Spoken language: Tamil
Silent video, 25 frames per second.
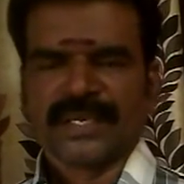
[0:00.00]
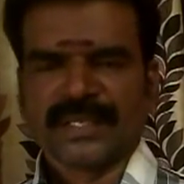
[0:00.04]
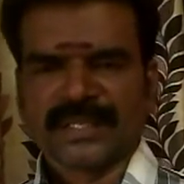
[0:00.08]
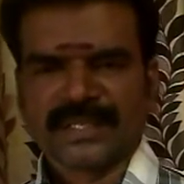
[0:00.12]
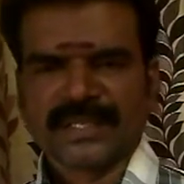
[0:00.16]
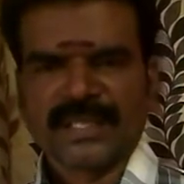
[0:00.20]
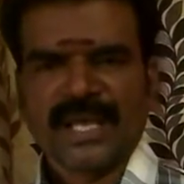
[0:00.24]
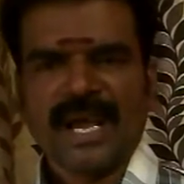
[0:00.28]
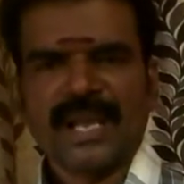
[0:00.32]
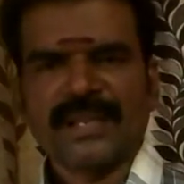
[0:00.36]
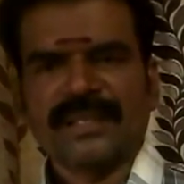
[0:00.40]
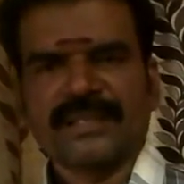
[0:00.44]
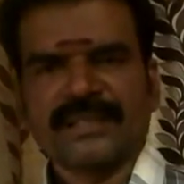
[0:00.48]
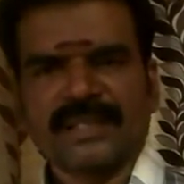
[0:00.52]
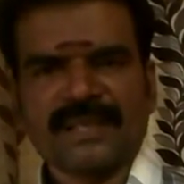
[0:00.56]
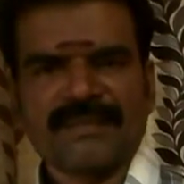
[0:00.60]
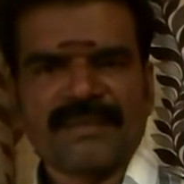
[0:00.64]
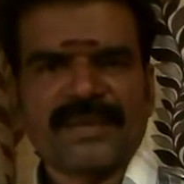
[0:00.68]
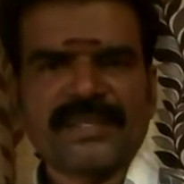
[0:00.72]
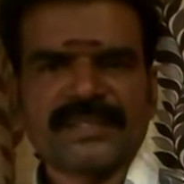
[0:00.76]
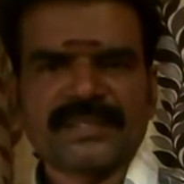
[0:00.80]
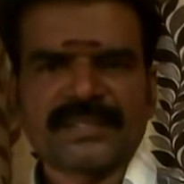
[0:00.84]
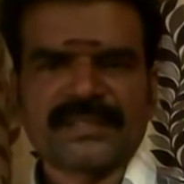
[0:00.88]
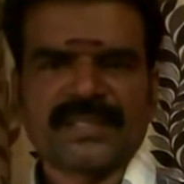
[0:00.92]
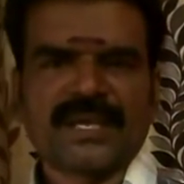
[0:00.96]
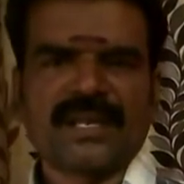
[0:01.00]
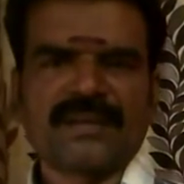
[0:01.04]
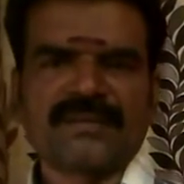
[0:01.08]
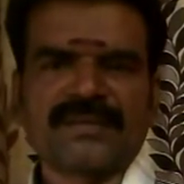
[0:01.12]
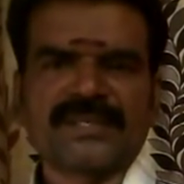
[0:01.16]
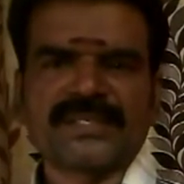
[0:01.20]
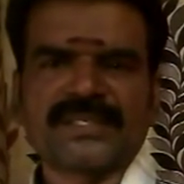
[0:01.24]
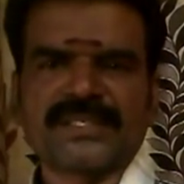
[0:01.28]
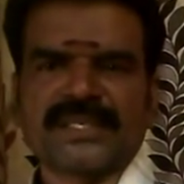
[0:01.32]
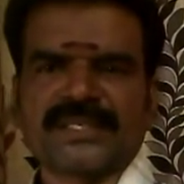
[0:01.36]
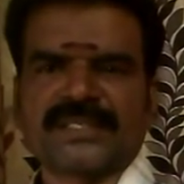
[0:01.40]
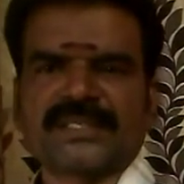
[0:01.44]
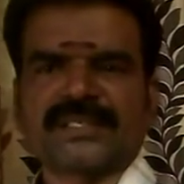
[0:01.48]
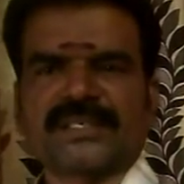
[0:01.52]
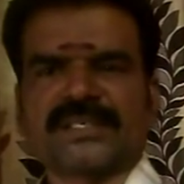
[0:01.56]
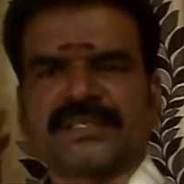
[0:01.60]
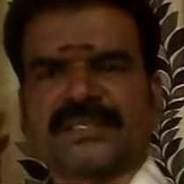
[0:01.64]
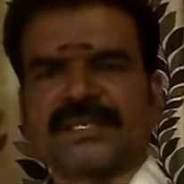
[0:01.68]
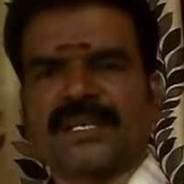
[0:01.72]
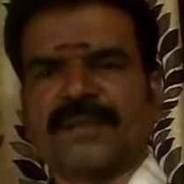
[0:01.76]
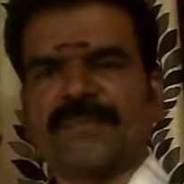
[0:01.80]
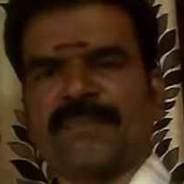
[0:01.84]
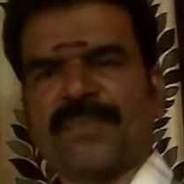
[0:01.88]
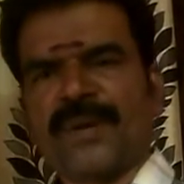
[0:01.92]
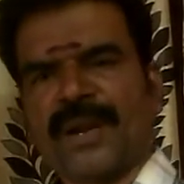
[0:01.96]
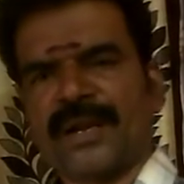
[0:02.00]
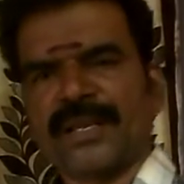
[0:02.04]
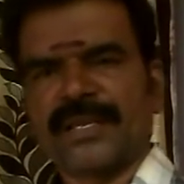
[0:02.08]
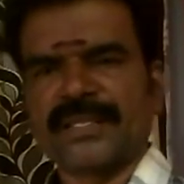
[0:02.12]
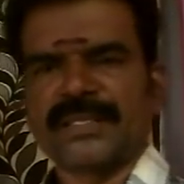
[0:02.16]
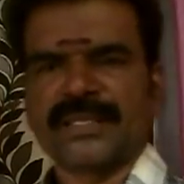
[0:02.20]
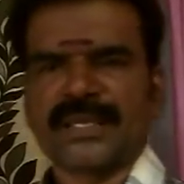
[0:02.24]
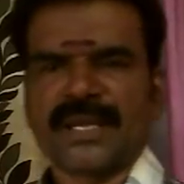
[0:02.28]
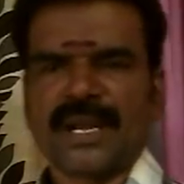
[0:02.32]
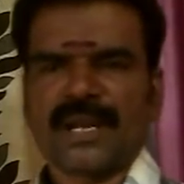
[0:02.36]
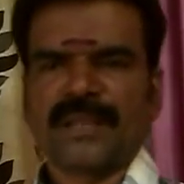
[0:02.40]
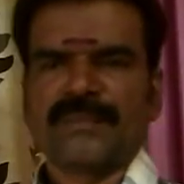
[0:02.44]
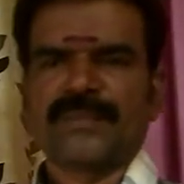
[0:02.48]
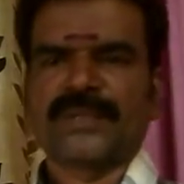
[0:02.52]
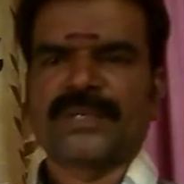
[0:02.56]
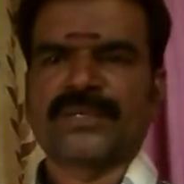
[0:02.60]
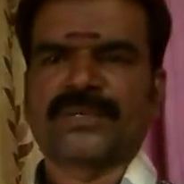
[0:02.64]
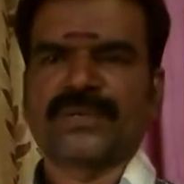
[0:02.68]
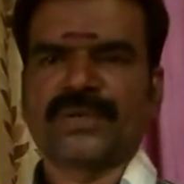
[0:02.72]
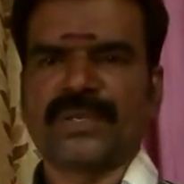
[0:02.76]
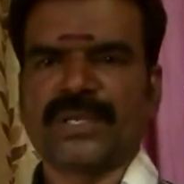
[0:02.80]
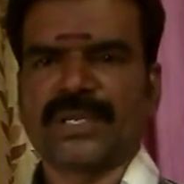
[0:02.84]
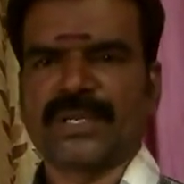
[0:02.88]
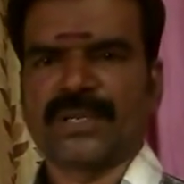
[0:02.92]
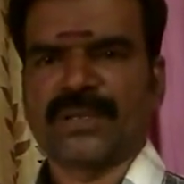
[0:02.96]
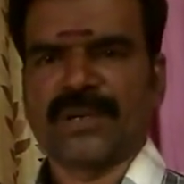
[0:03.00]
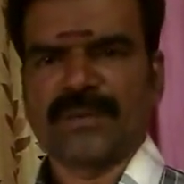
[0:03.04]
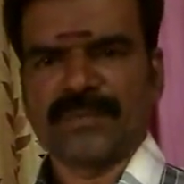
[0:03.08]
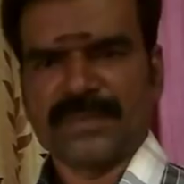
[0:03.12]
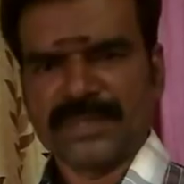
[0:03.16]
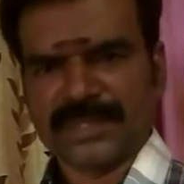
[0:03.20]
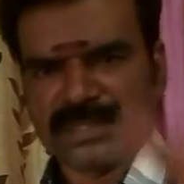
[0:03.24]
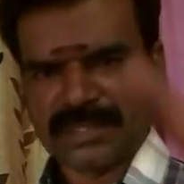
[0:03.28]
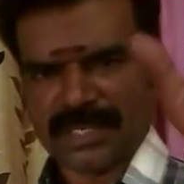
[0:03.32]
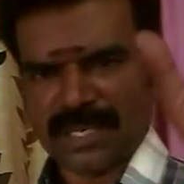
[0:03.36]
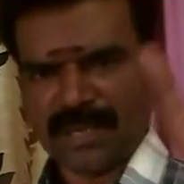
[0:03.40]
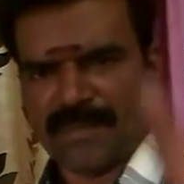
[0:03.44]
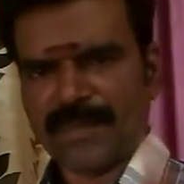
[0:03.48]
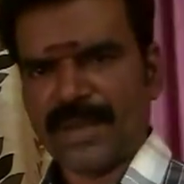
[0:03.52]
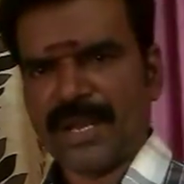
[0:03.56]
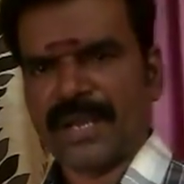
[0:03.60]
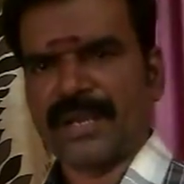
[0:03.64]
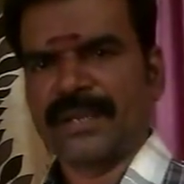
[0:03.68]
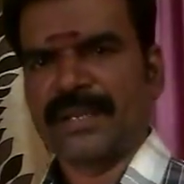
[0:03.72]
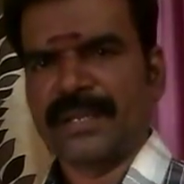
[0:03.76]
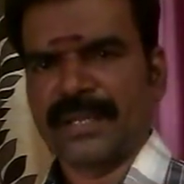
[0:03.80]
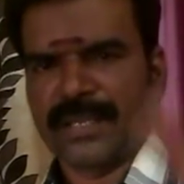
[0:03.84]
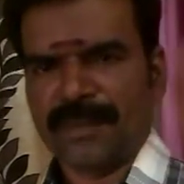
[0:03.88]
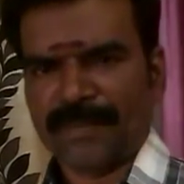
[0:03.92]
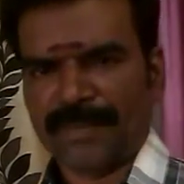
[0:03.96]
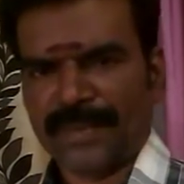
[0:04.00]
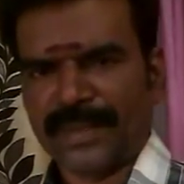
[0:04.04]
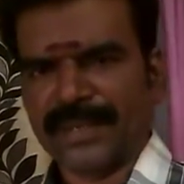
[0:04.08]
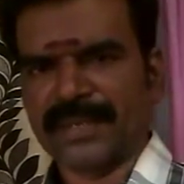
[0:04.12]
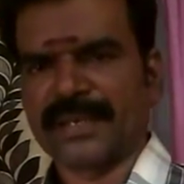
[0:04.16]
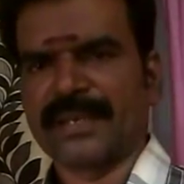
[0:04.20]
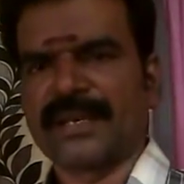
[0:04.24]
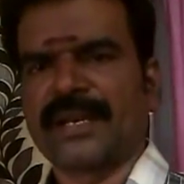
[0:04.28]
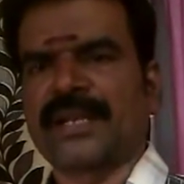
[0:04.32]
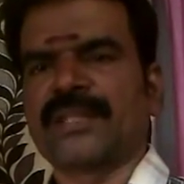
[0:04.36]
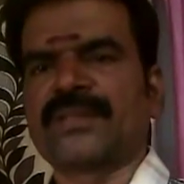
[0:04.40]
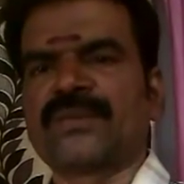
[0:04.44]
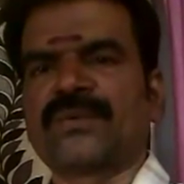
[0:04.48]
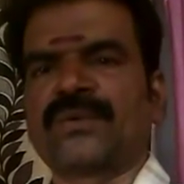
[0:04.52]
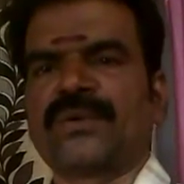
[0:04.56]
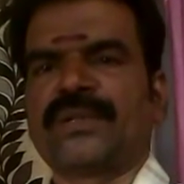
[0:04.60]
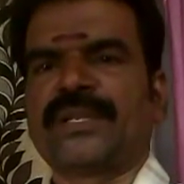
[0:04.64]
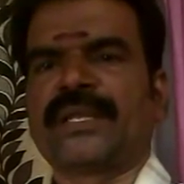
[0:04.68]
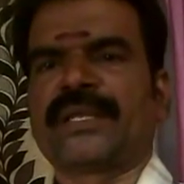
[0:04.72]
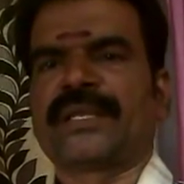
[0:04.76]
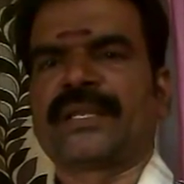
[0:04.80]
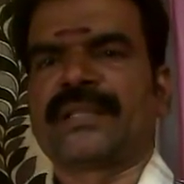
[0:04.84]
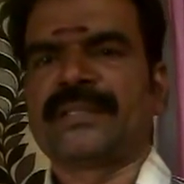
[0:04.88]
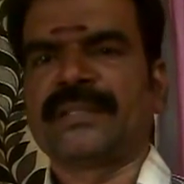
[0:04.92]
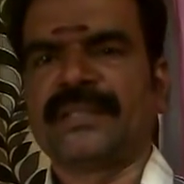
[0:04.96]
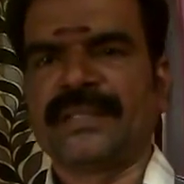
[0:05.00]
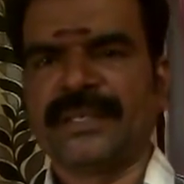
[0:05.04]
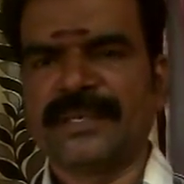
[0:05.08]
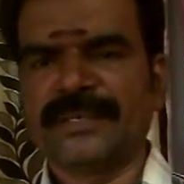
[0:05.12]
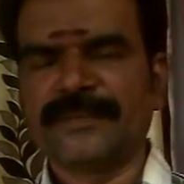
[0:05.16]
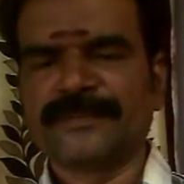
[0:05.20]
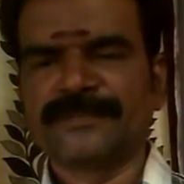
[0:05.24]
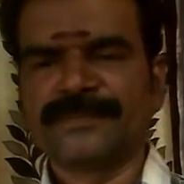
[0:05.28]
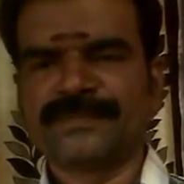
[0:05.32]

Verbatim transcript: இதுதான் இதை வைத்து தான் விருச்சிகத்துக்கு சிறப்பான எதிர்காலம் என்று சொல்லியிருக்கிறோம் நிச்சயமாக நிறைய பேருக்கு நடந்து கொண்டிருக்கிறது